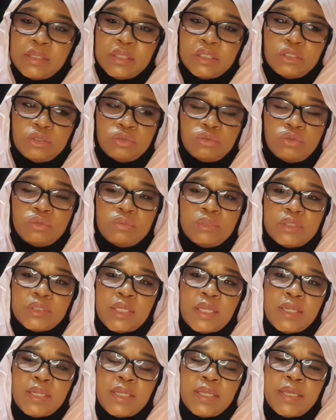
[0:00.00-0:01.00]
ده شنو
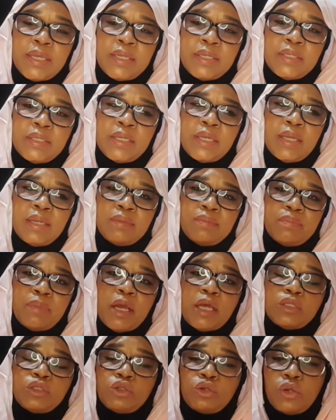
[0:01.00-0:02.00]
مثال ده يعني قال
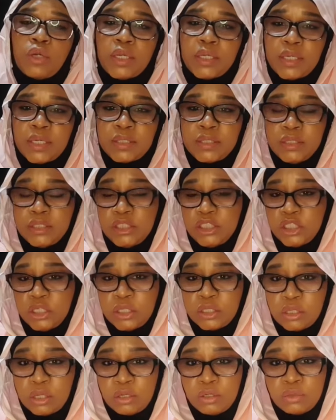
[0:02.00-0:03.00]
باترونك اللي انت قد
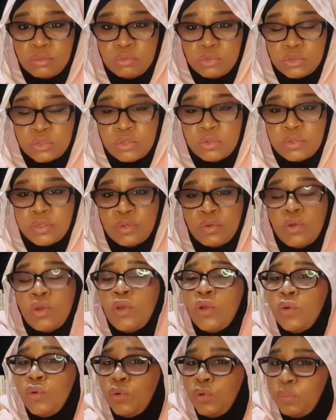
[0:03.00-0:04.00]
تخدم صودا
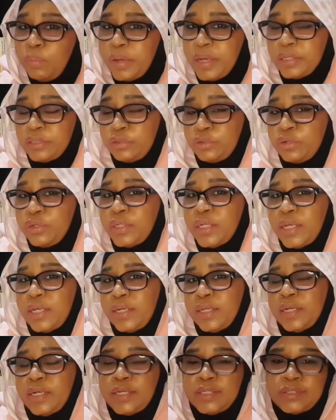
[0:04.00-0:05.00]
وباترون
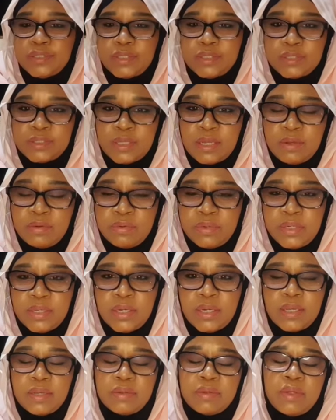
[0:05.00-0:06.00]
على راسك صح ولا
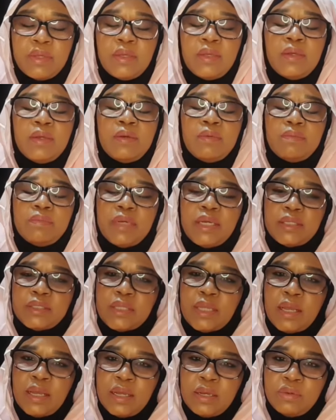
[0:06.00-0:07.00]
لا ما
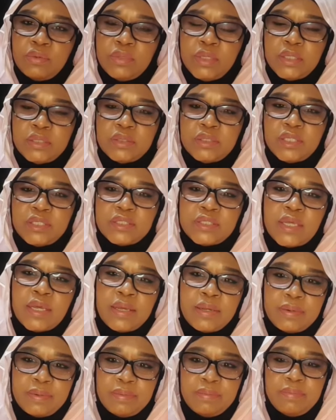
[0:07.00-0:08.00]
تحاول أن
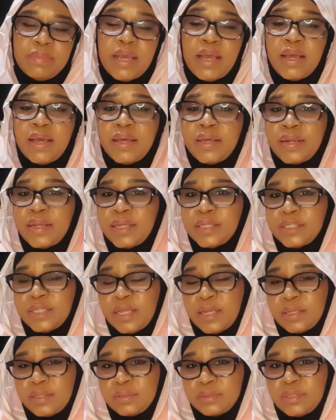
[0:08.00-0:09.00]
تظهر
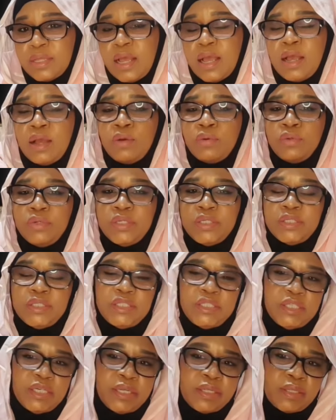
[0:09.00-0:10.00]
مهاراتك تحاول
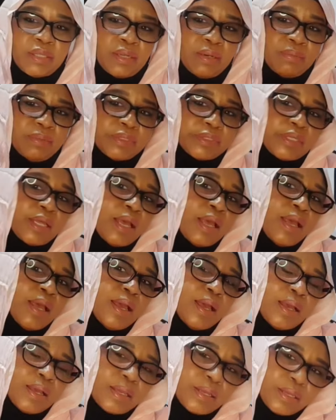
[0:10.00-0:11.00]
أنت قد تلبس
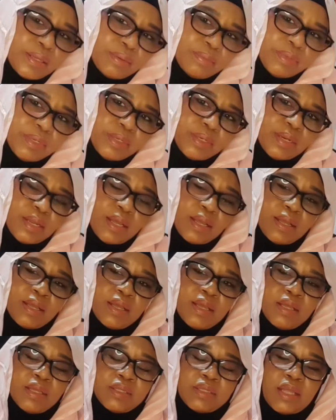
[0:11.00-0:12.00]
أخير منا
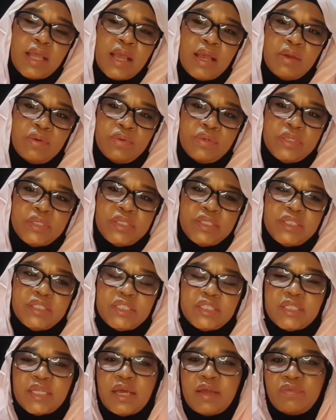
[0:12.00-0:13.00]
تحاول ان انت
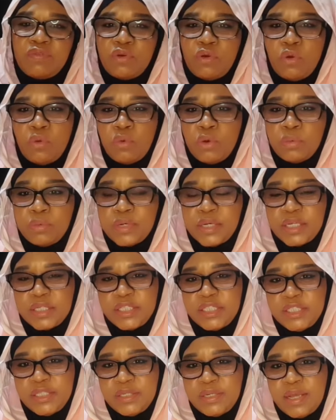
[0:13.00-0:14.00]
تعرف هموم
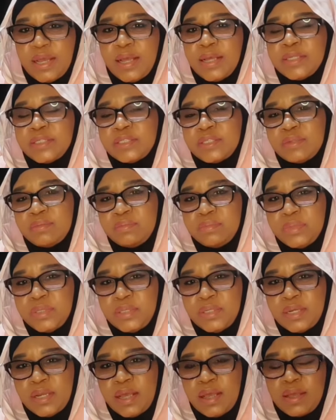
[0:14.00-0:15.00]
كتير احسن
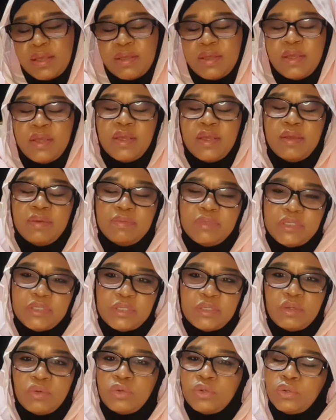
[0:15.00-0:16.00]
منا مش
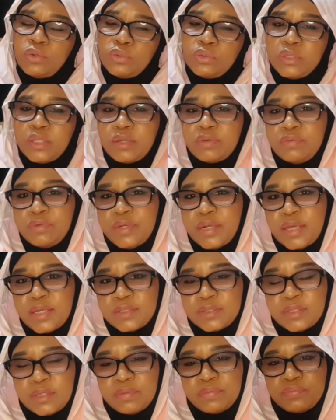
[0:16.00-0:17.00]
اللي هو يخطك في
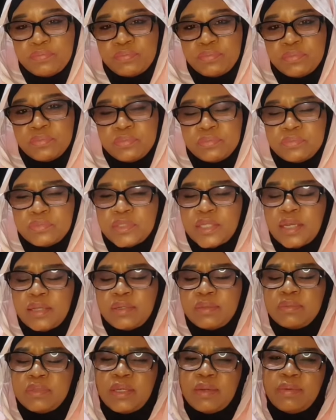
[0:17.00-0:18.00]
راسه
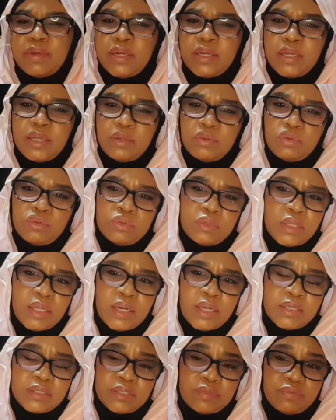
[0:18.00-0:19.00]
نادم ده معلقة يخط
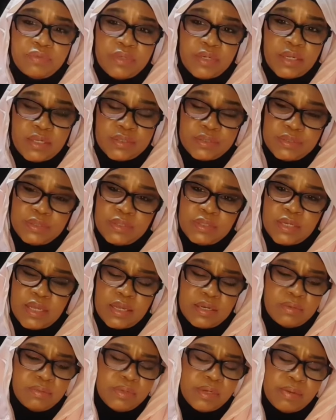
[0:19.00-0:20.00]
راسه في راسي
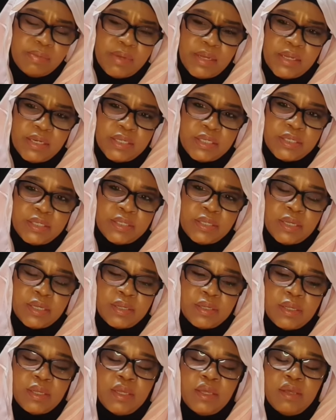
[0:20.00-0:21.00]
نادم ده معلقة كده
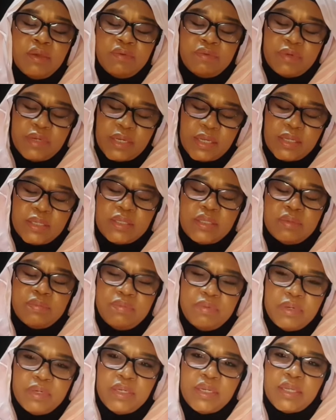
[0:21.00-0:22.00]
فكي
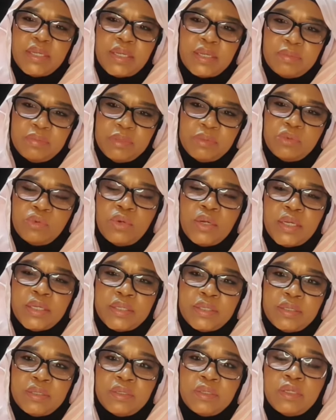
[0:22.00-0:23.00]
يدبر لك كمين واي
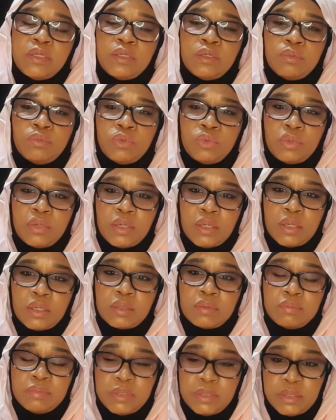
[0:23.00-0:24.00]
لا يمرقك
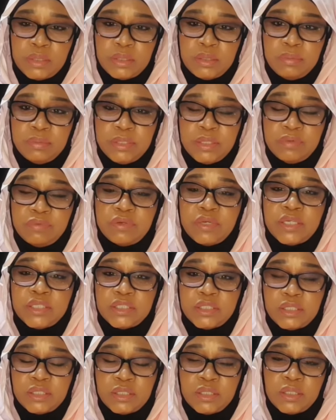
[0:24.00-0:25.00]
من خدمة ده
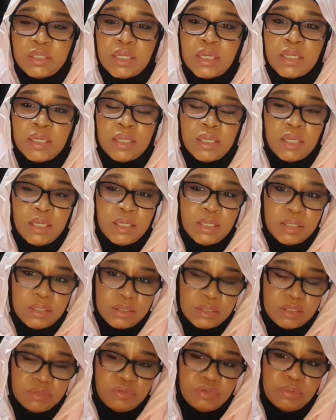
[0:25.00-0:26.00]
فعشان كده
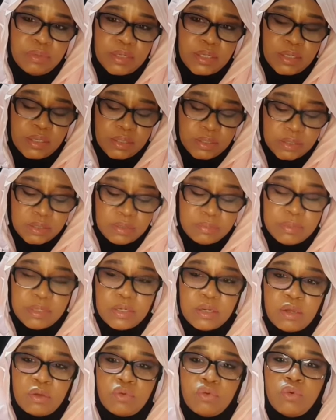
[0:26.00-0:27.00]
انت في بكان خدمة
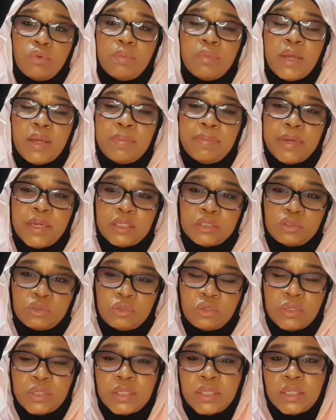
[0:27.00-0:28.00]
هناك وما
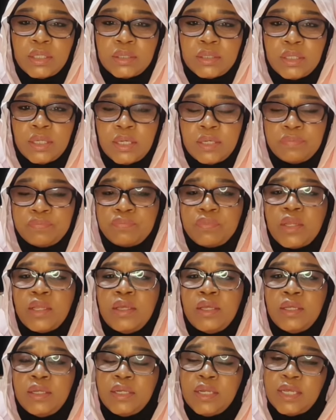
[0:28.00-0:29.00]
باترون هناك ده
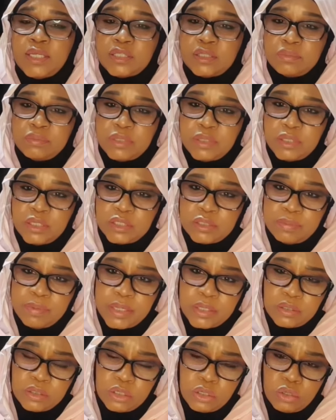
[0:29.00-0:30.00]
لازم
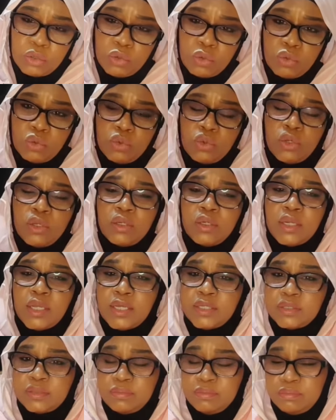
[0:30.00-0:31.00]
ترسبكته
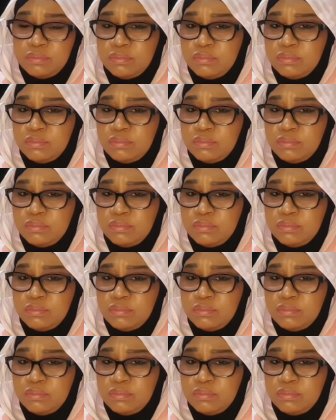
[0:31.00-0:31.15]
لازم